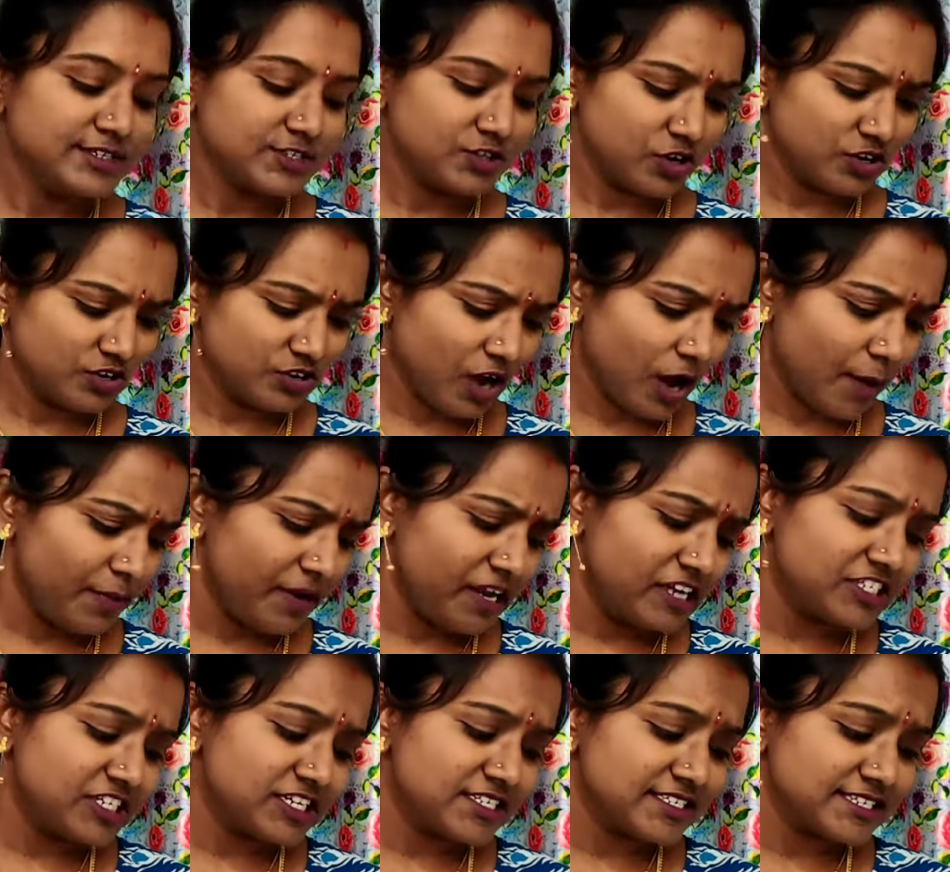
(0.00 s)
సో
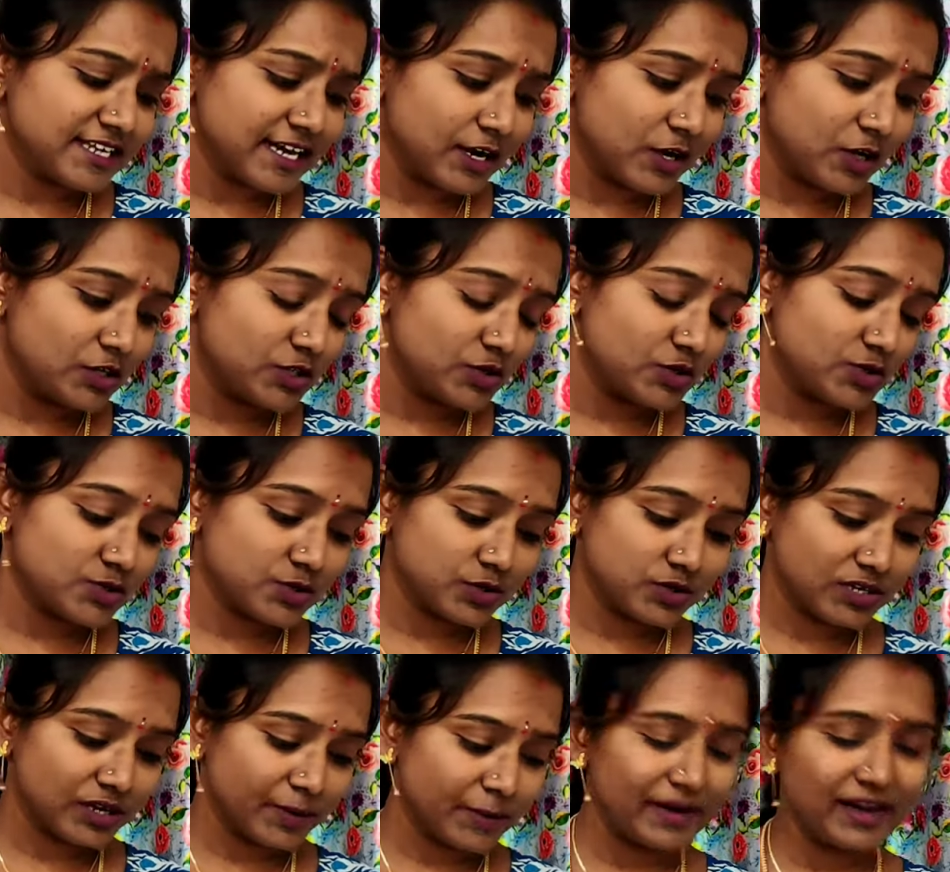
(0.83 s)
నామినేషన్స్లలో
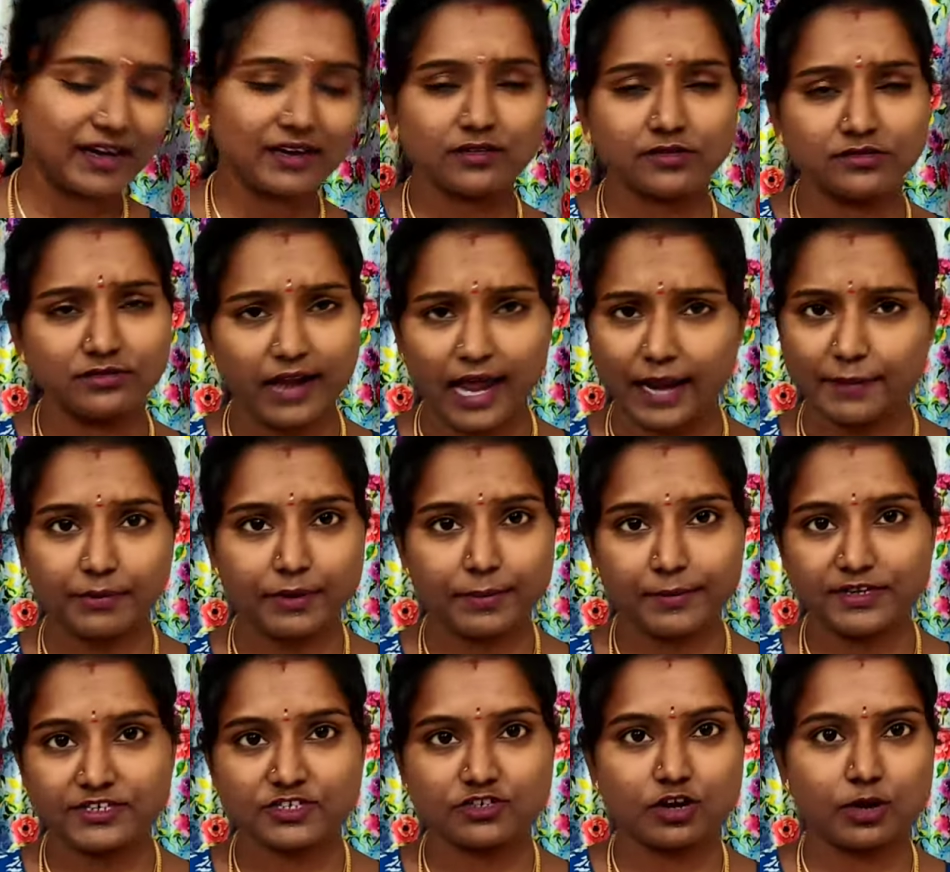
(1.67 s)
చూసుకుంటే మనకు నైన్
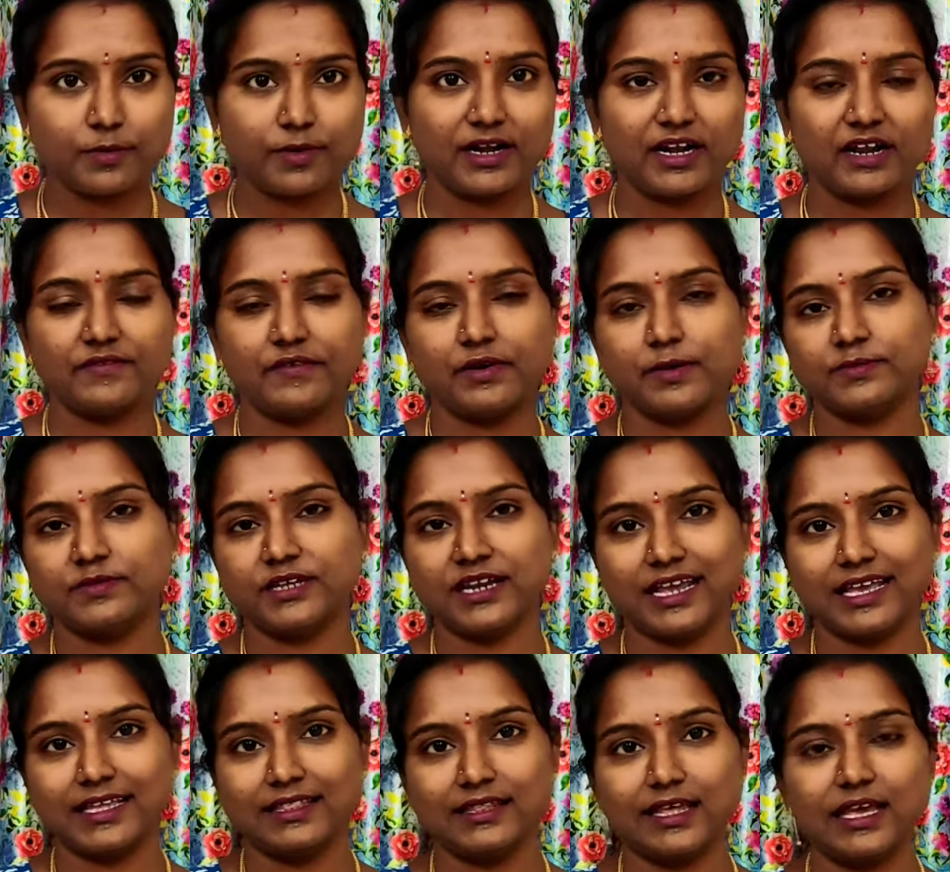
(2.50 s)
మెంబర్స్ నామినేట్ అవ్వడం
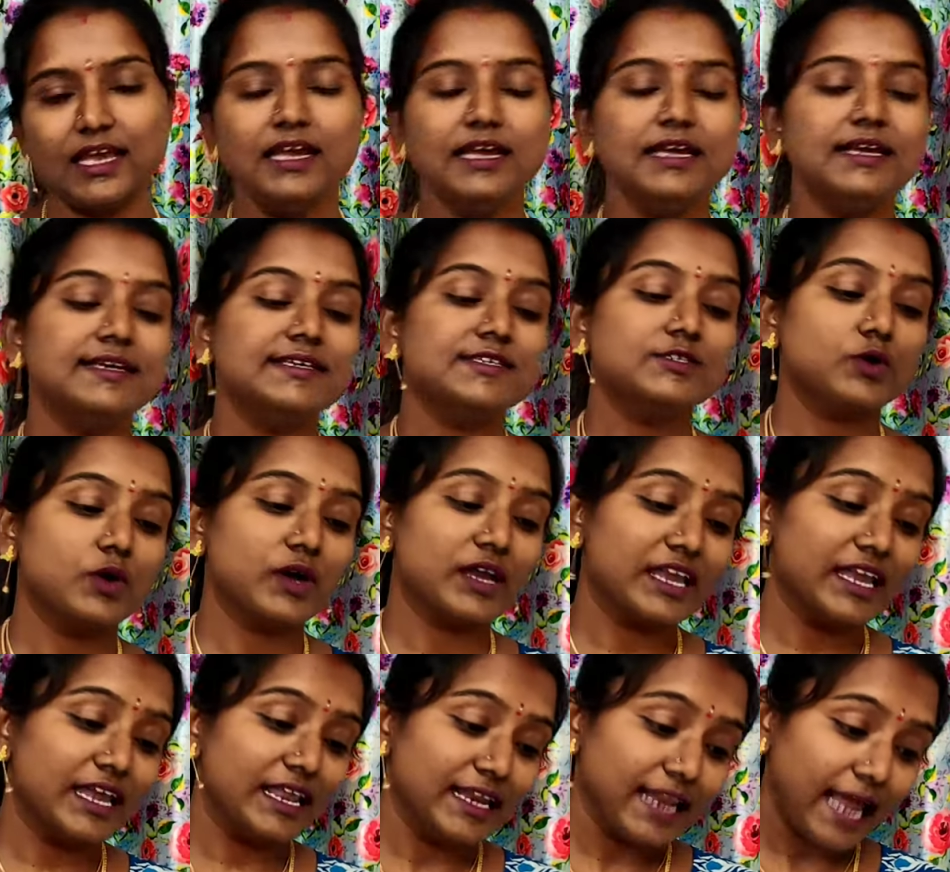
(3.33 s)
జరిగింది సో
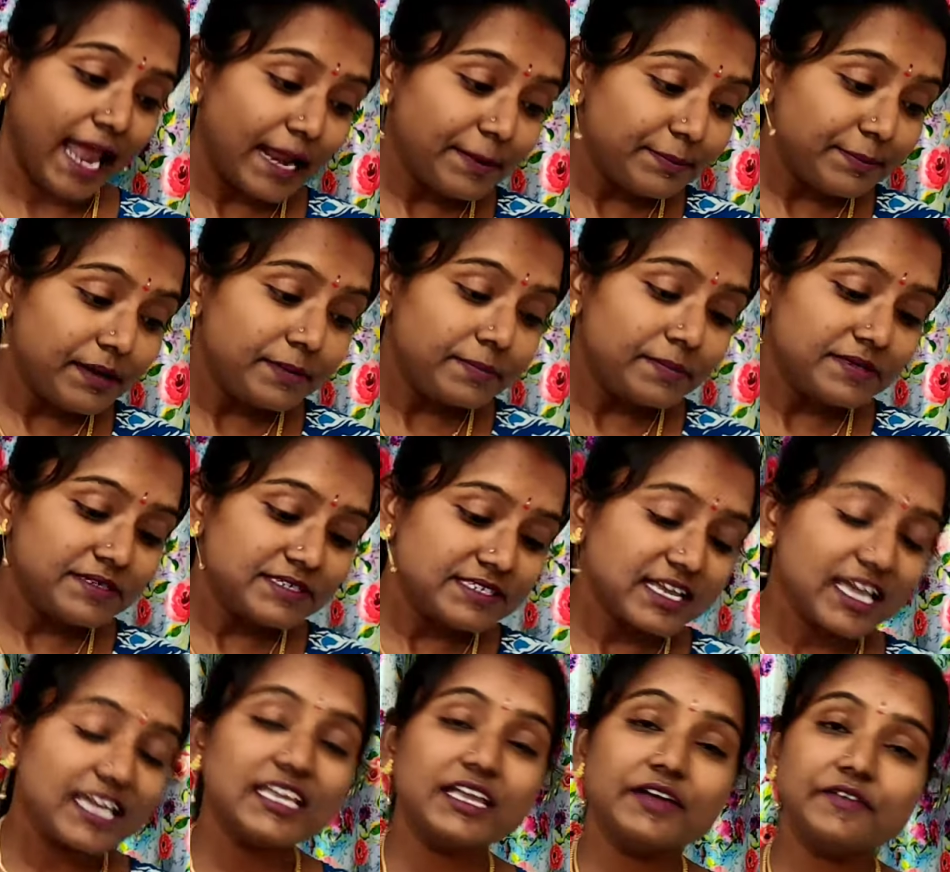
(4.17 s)
ఈ నైన్
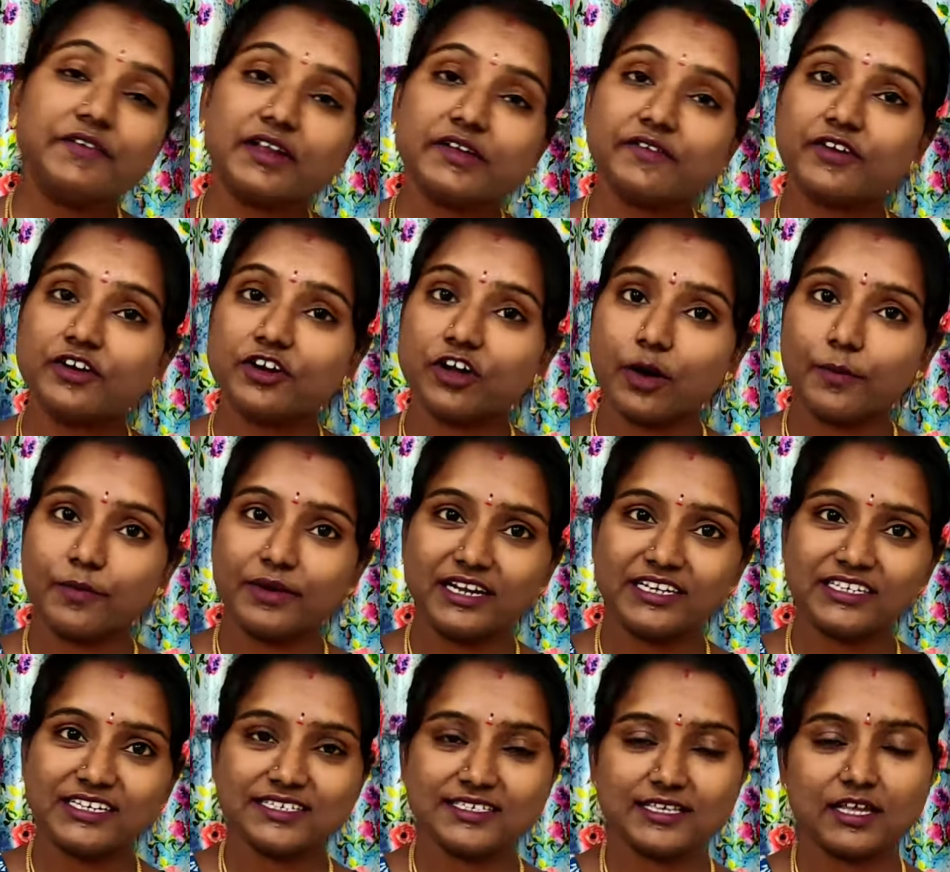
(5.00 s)
మెంబర్స్కి ఎవరెవరు
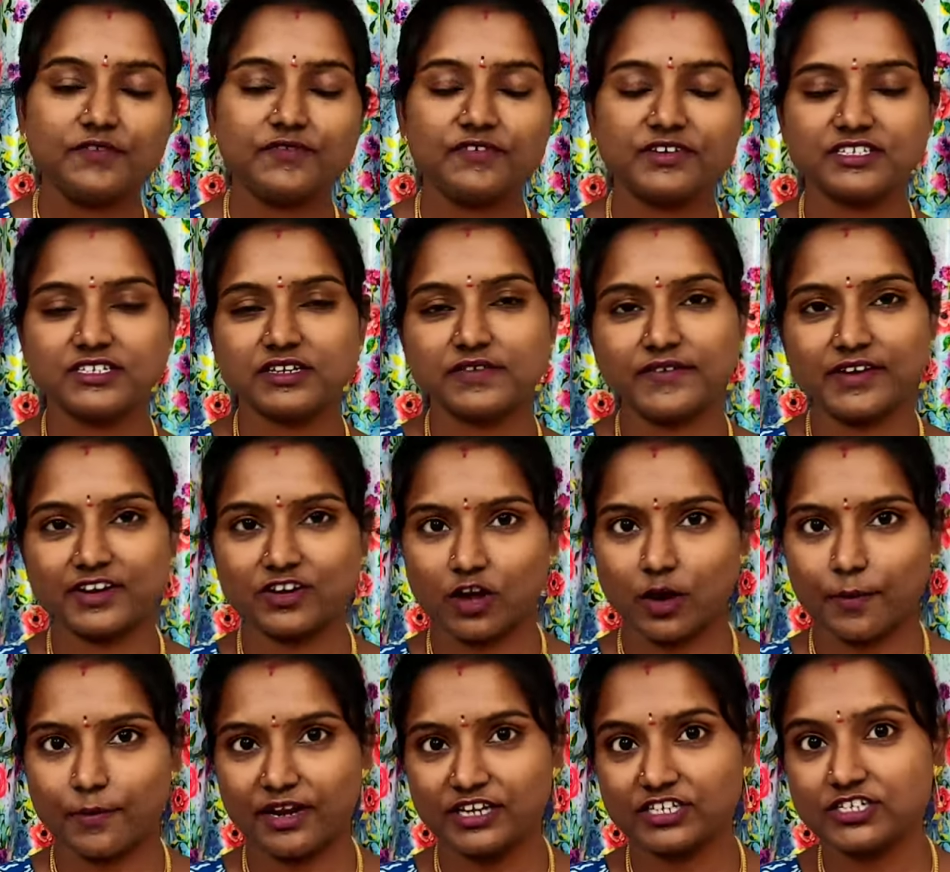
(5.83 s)
నామినేట్ చేశారు ఫస్ట్ ఆఫ్ ఆల్
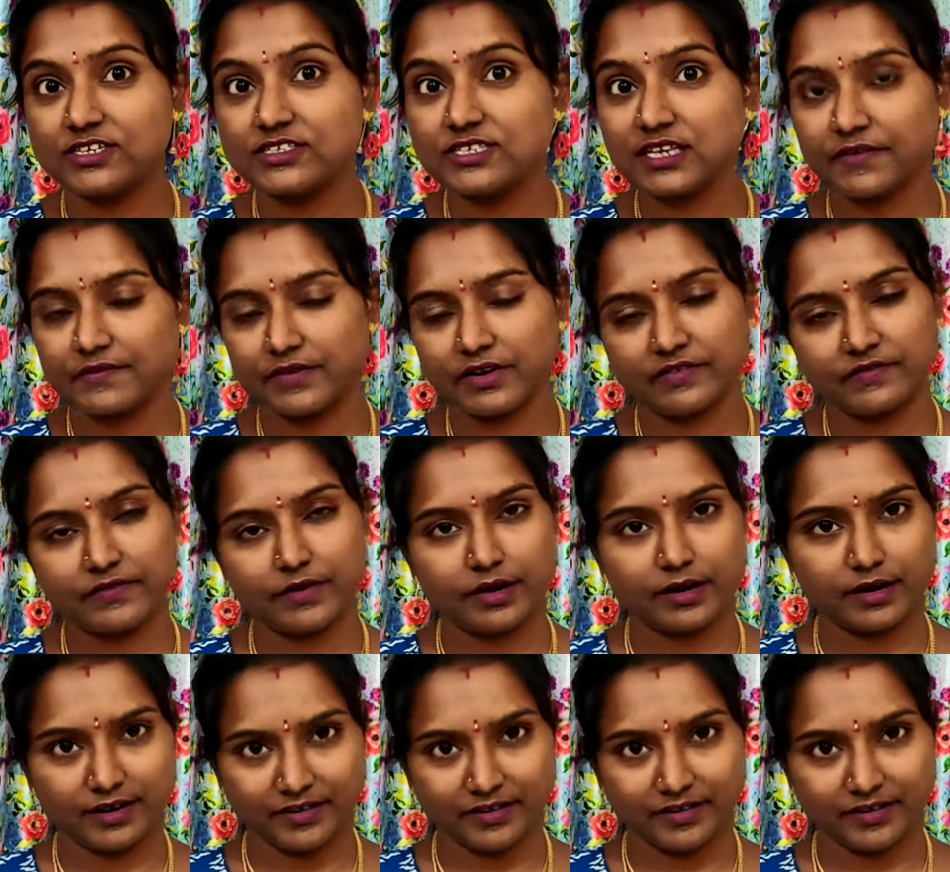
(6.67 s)
నామినేషన్స్ ఎవరు